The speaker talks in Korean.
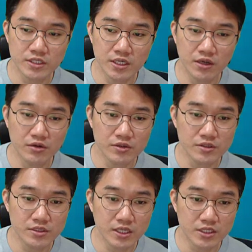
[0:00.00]

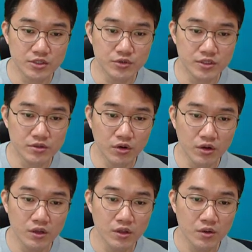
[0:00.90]
실력을 쌓기
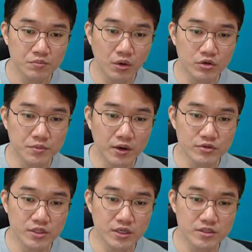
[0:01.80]
위해서 버그
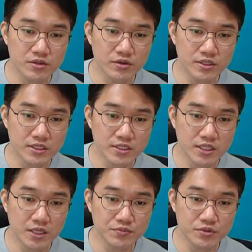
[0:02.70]
바운티 같은 거는 이제
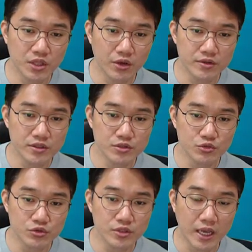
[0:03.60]
CTF 대회를
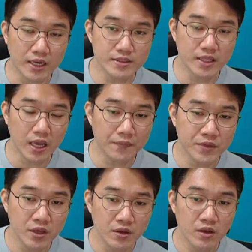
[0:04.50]
종종 나간다
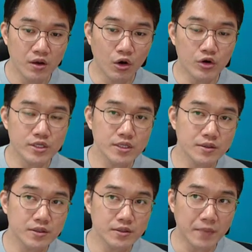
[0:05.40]

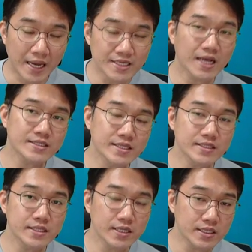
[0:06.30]
거의 많은
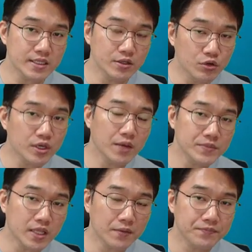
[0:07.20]
학생들이 이렇게
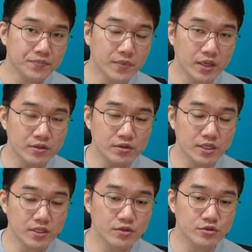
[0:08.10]
합니다 예,
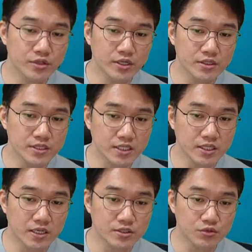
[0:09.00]
이렇게 르트린을
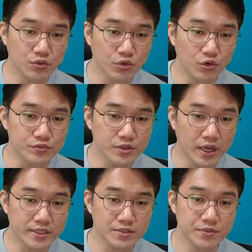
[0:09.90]
찾아가지고 공부를
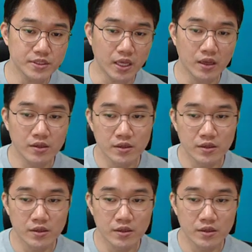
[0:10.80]
하십니다